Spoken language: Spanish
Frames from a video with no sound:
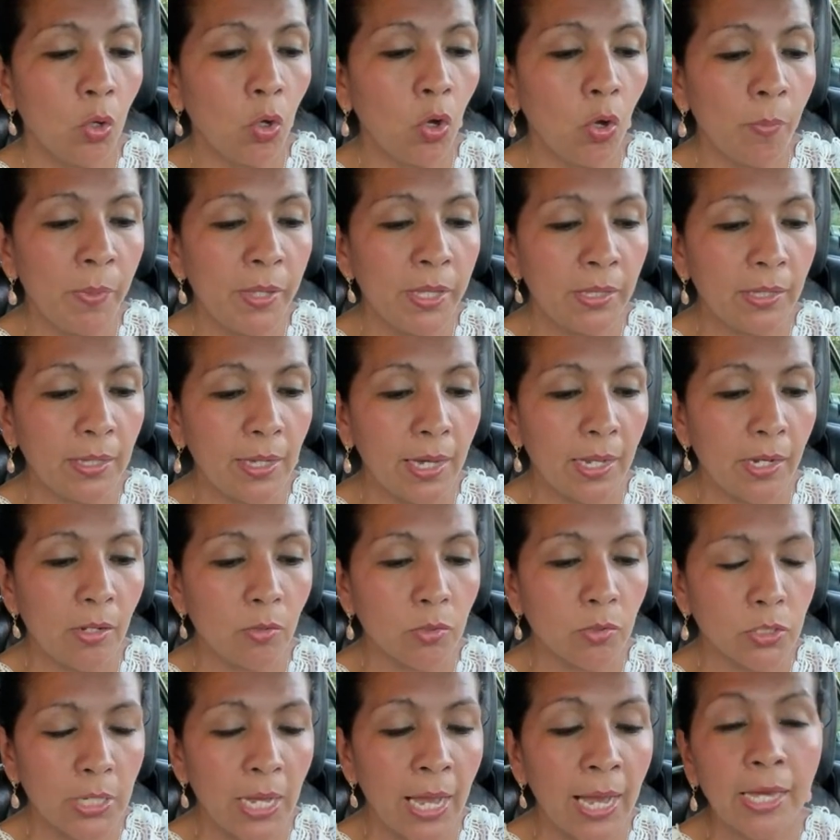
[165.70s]

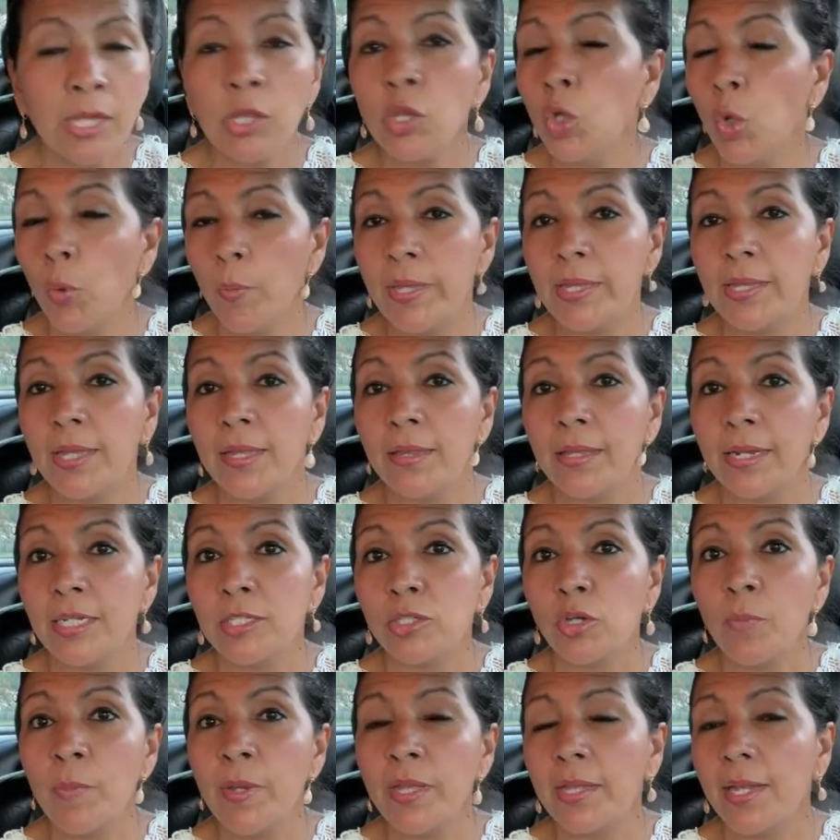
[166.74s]
comentarios. Hay
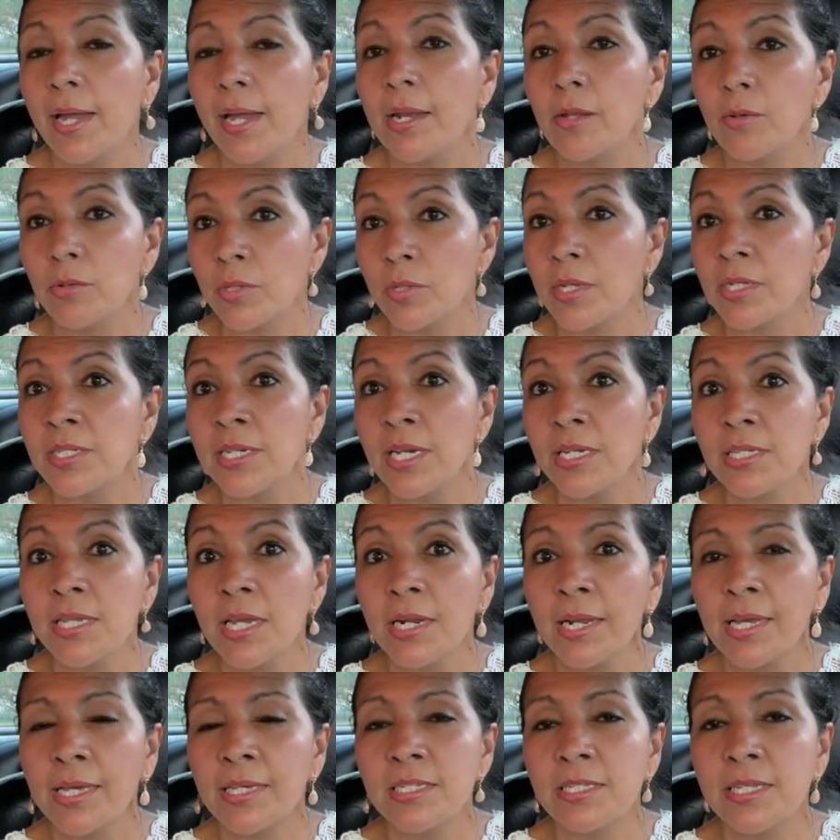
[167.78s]
93 comentarios. Ya se
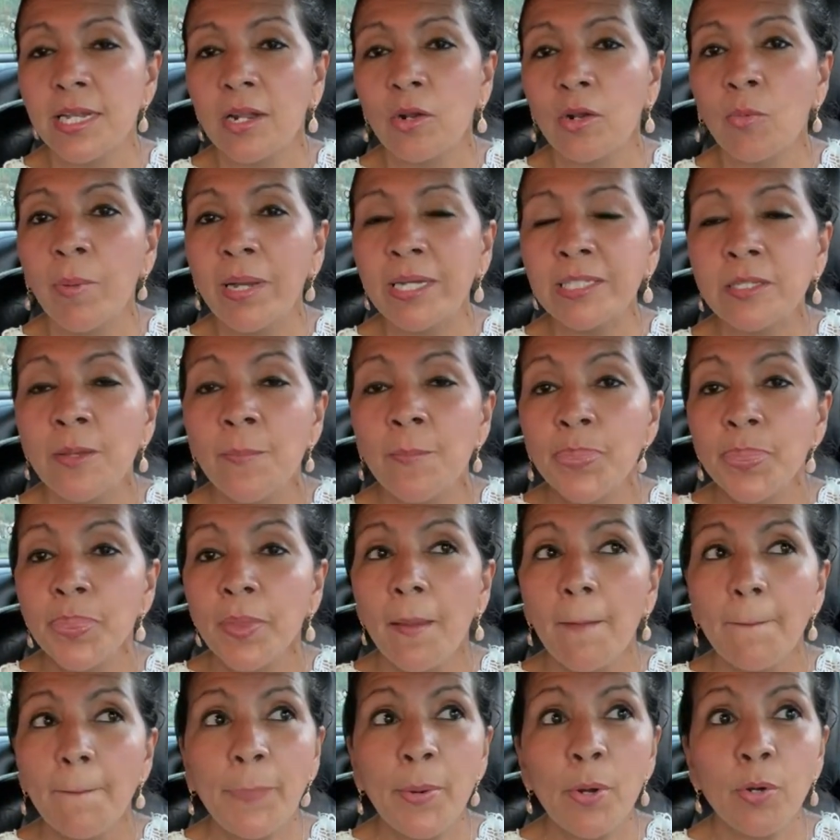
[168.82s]
registraron más
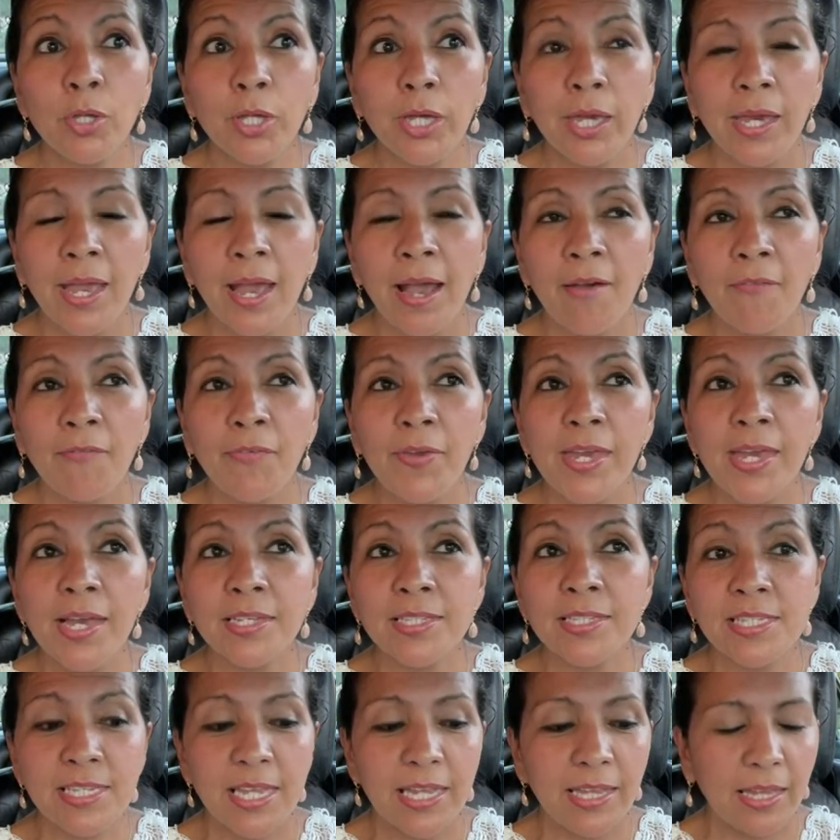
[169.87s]
porque
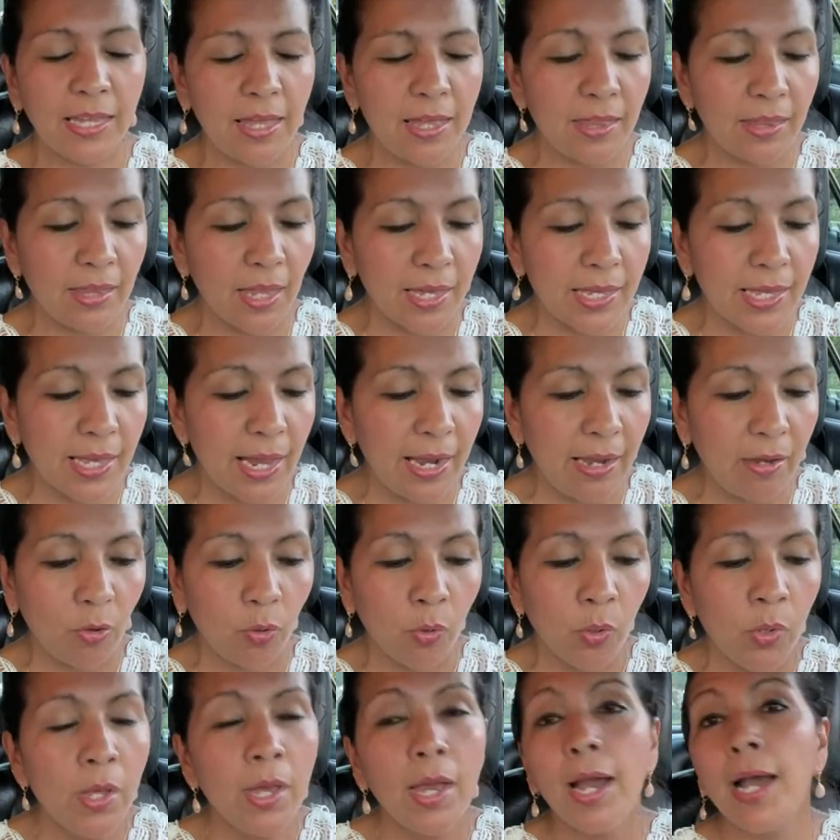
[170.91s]
habían 70 y
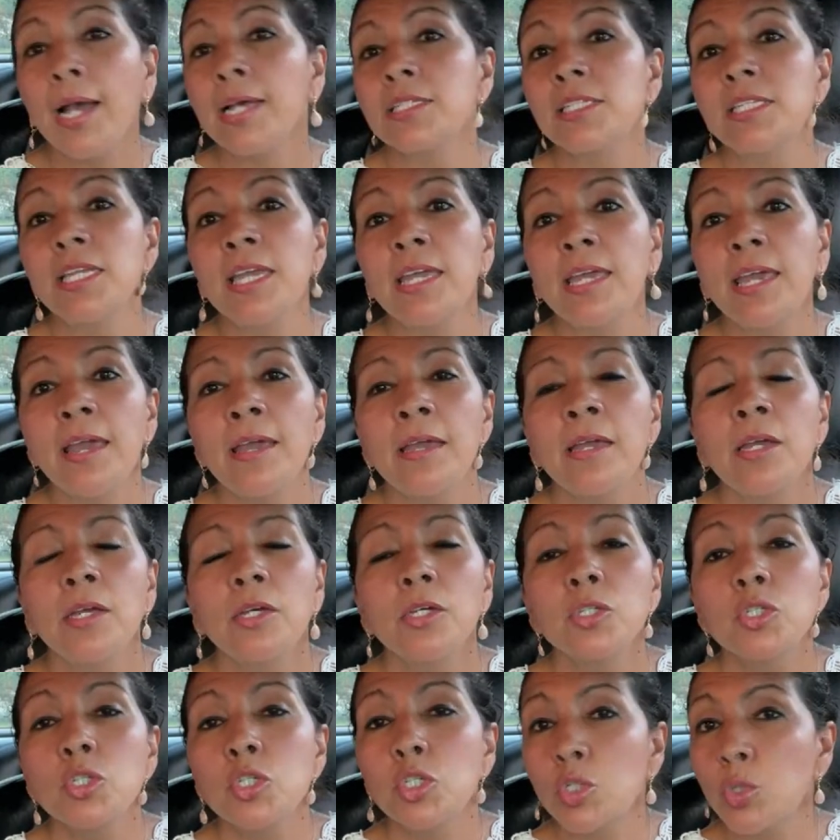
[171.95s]
algo. Así que
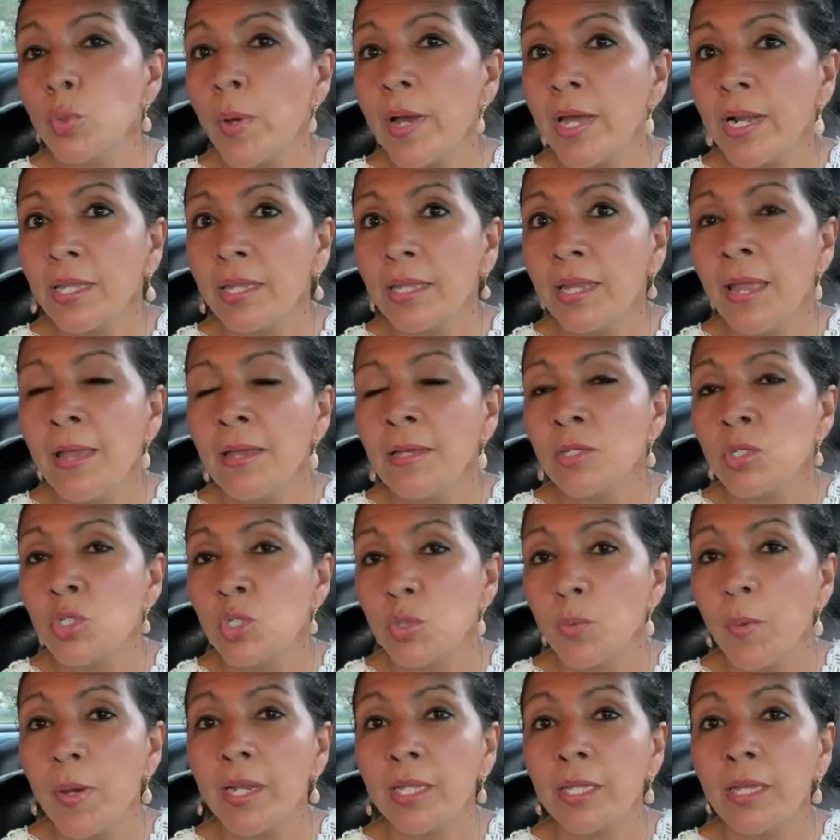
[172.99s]
suerte,
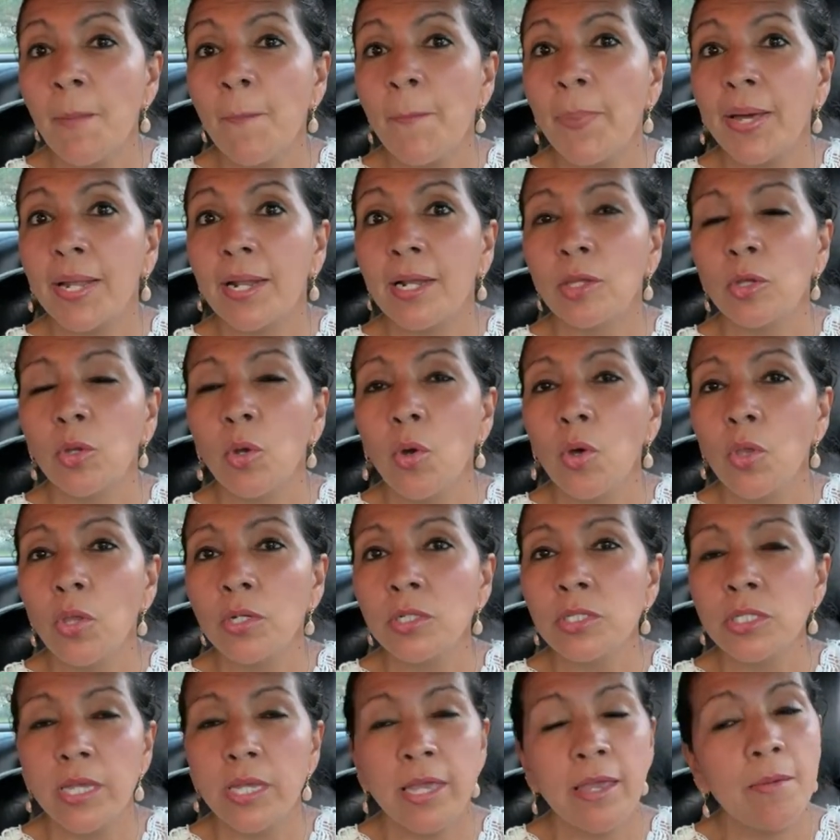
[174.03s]
suerte para
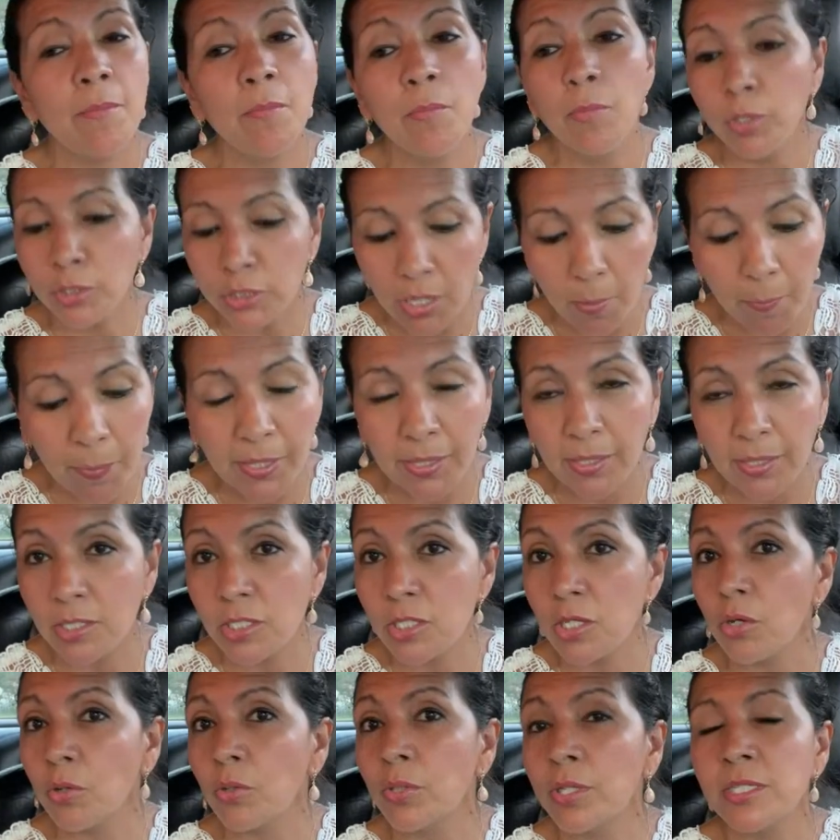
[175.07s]
todos. Eh, muchas
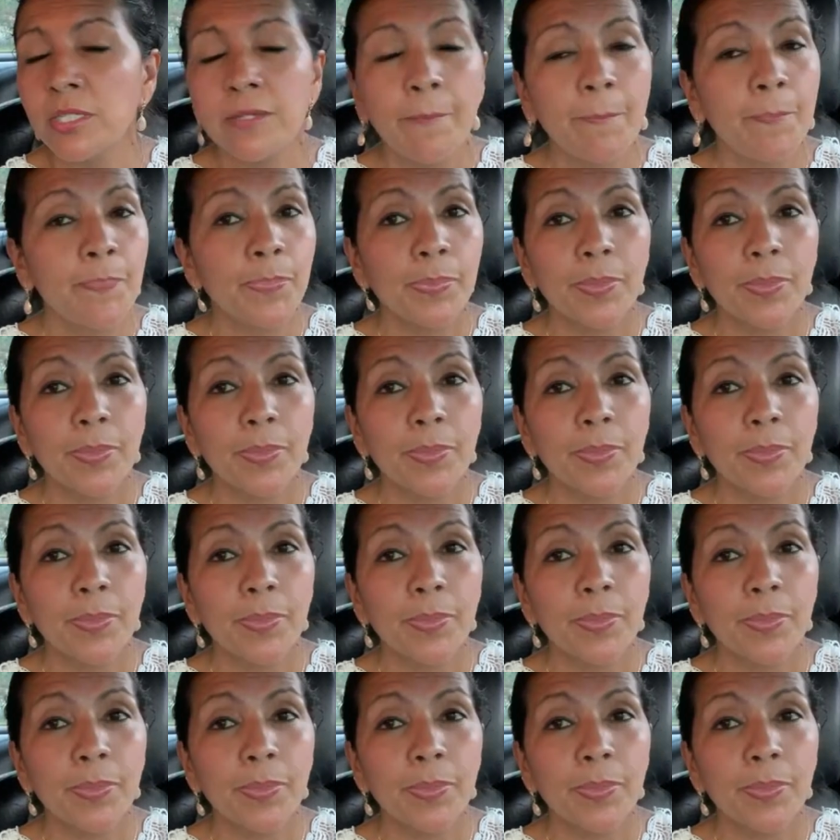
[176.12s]
bendiciones.